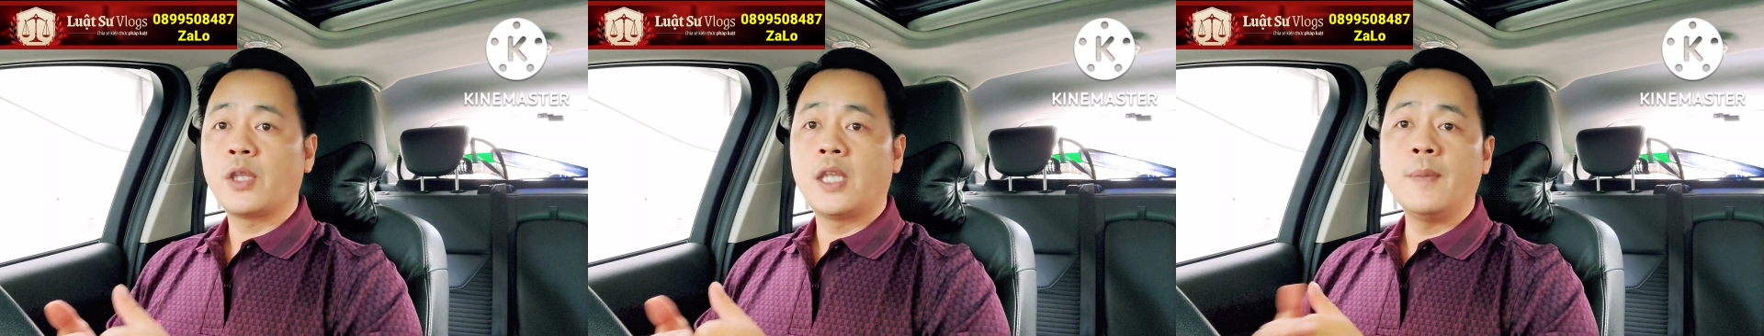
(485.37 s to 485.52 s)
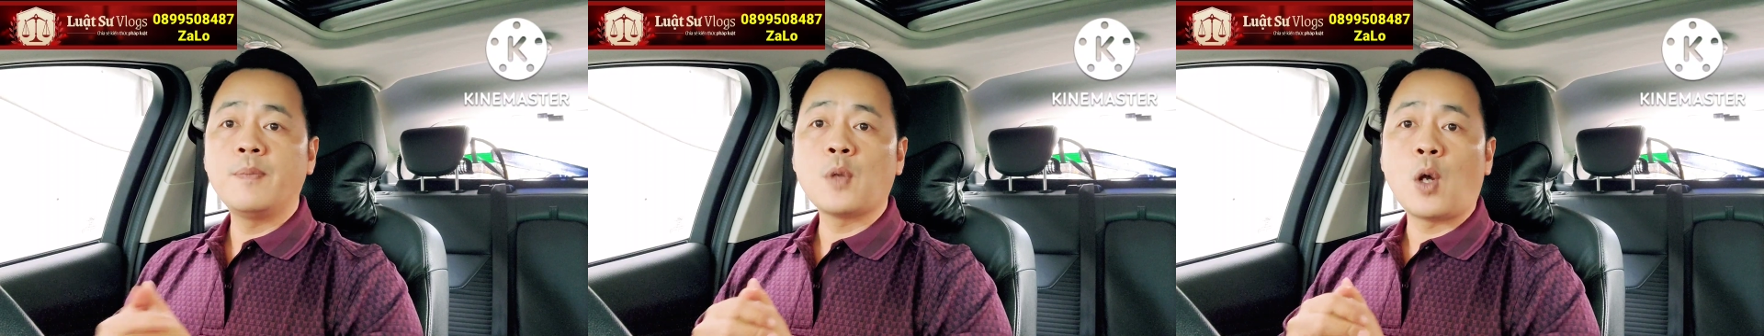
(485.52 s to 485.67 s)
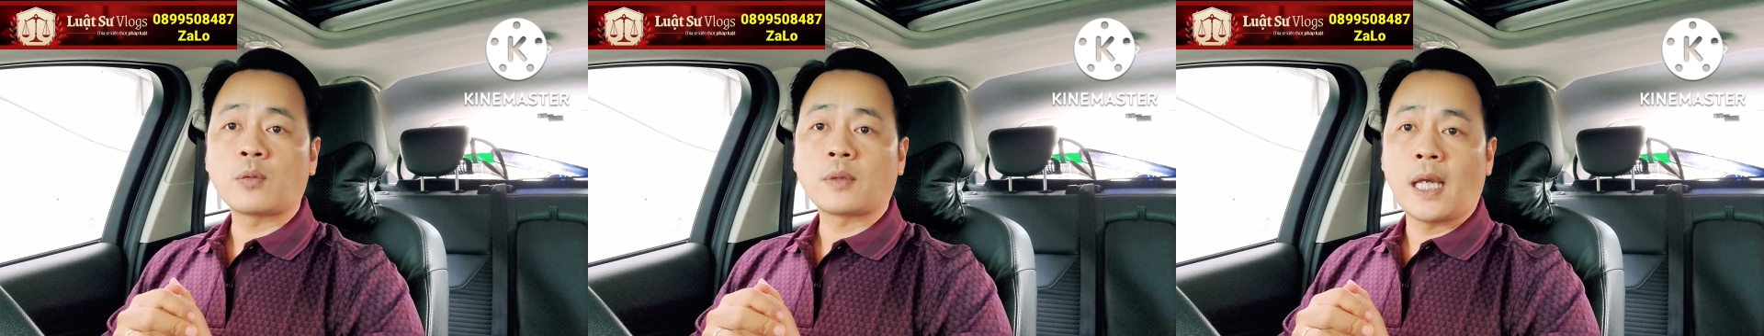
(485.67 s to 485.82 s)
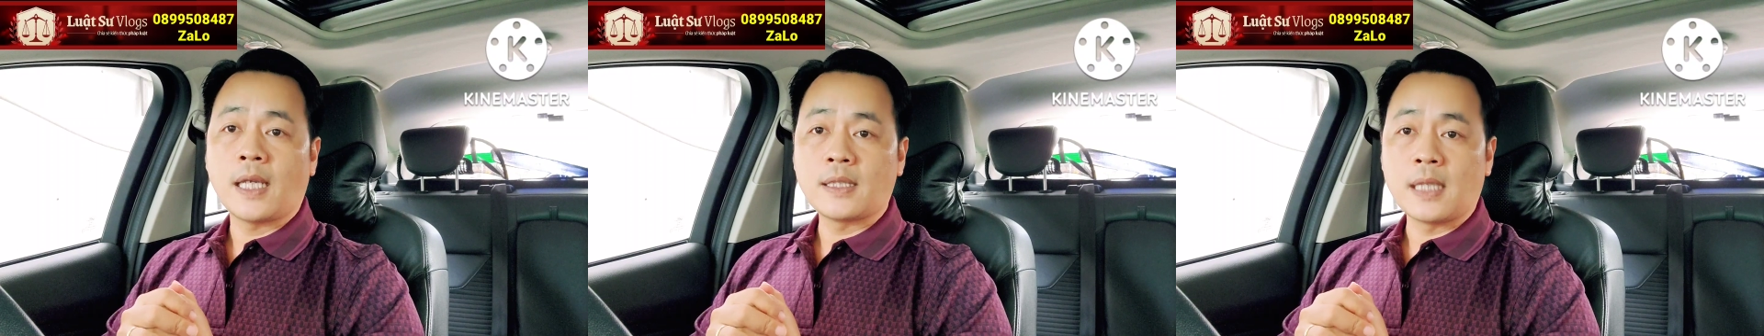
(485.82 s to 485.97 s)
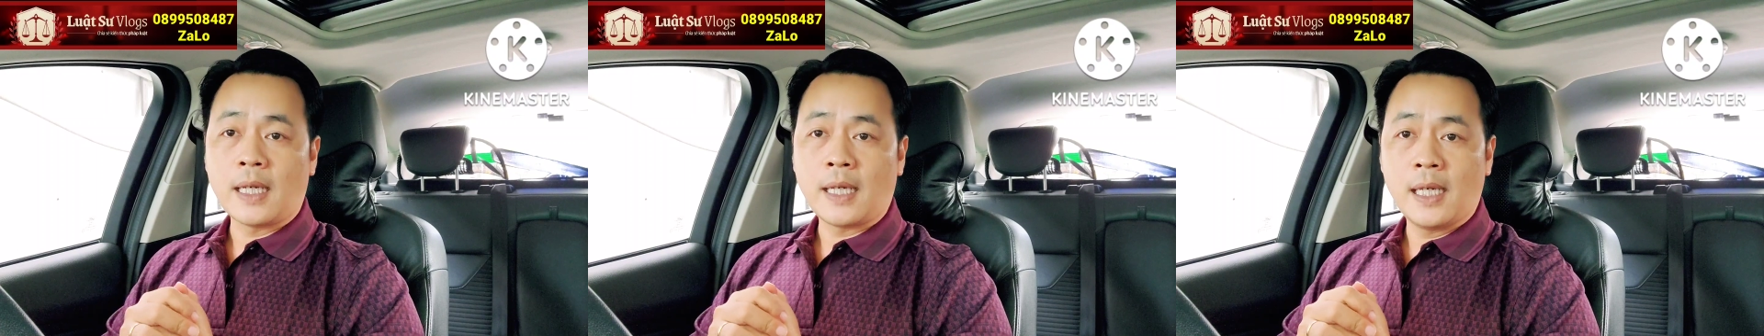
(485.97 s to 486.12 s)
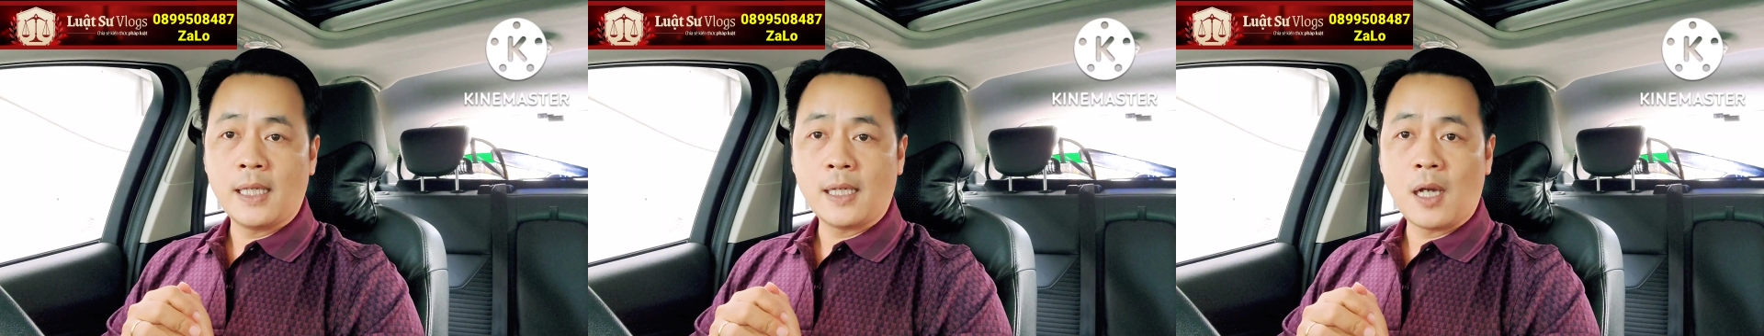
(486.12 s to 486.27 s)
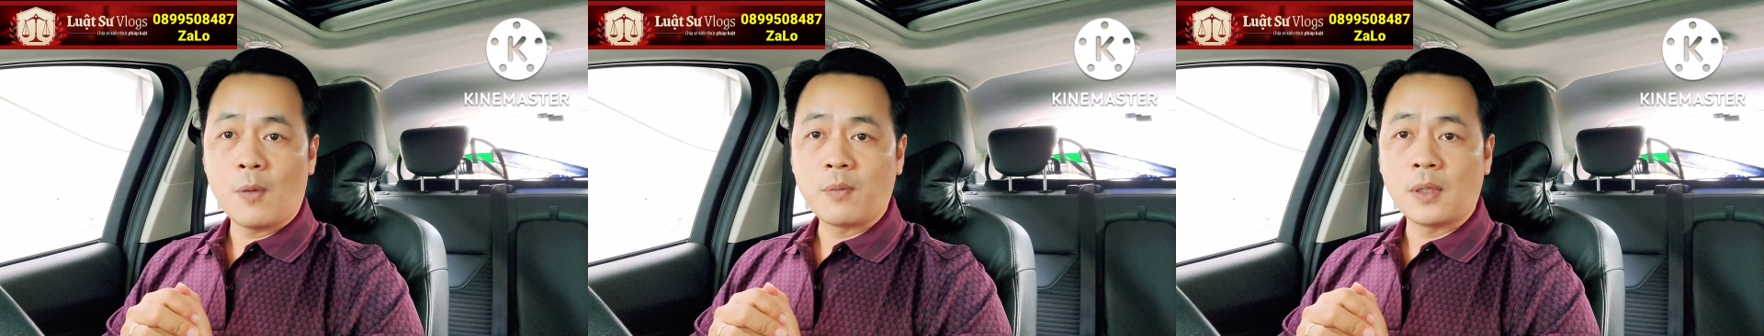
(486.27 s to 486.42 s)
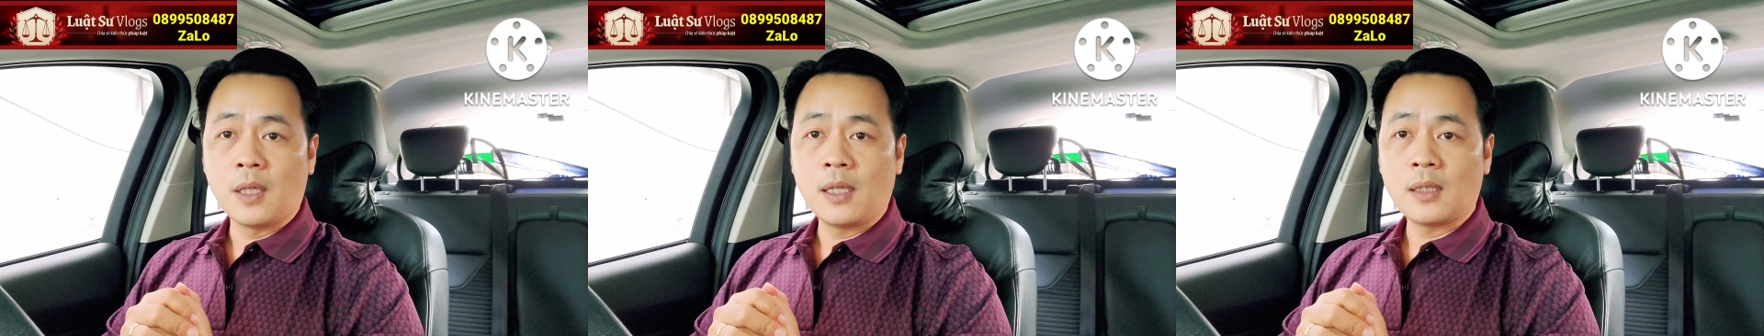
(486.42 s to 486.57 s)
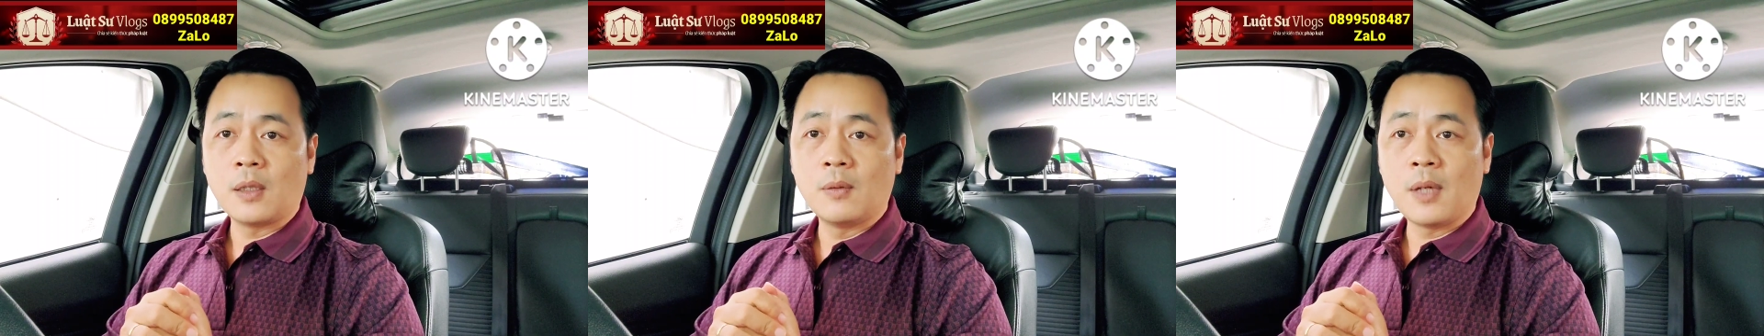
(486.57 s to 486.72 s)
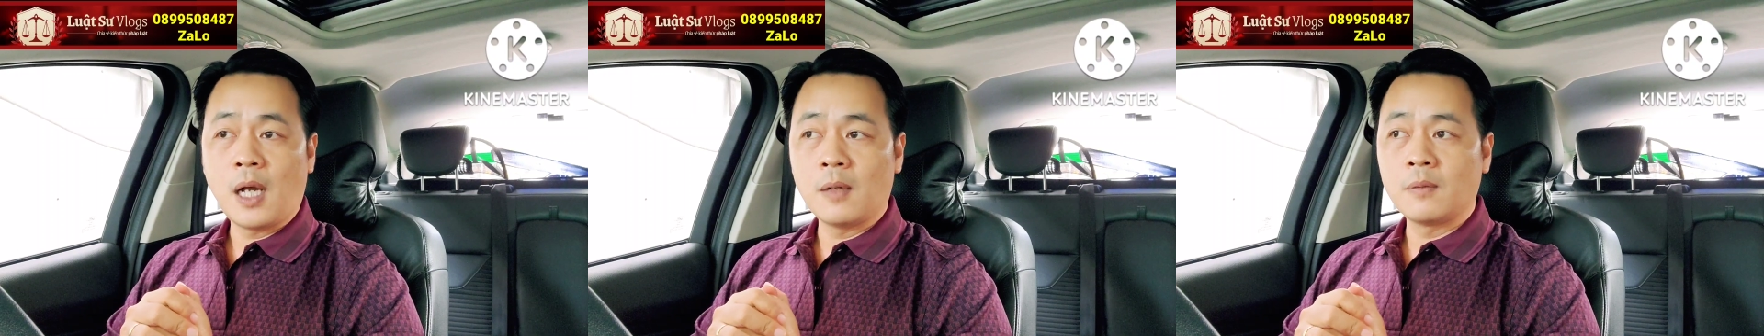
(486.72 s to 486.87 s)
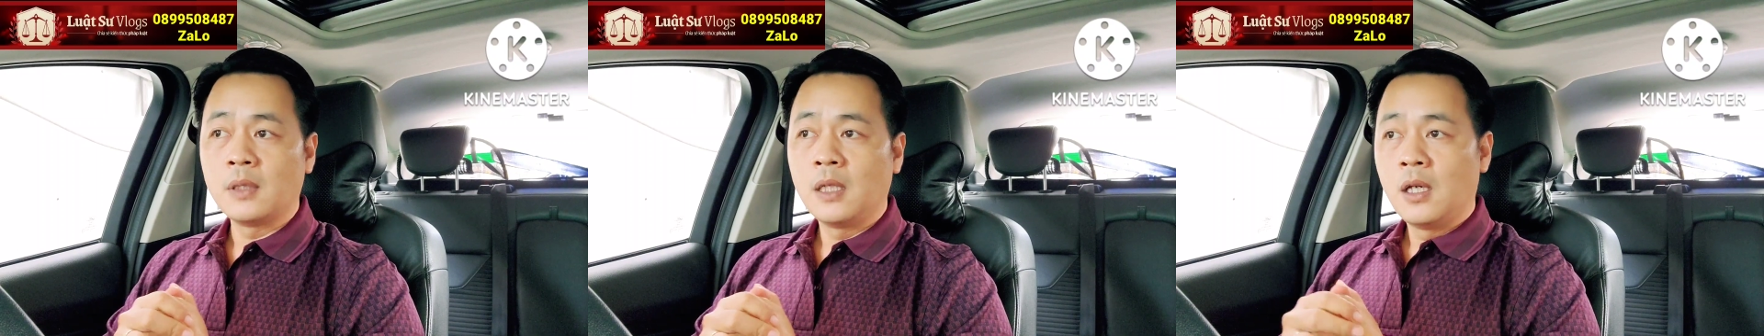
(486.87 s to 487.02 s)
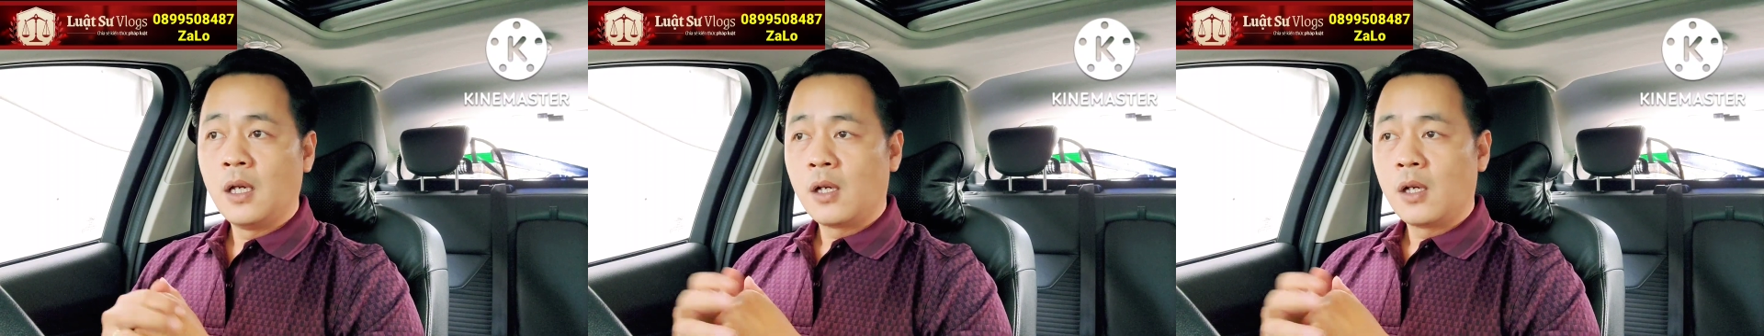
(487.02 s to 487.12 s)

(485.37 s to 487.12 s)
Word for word: chiếm đoạt tài sản hay không nữa, đúng không?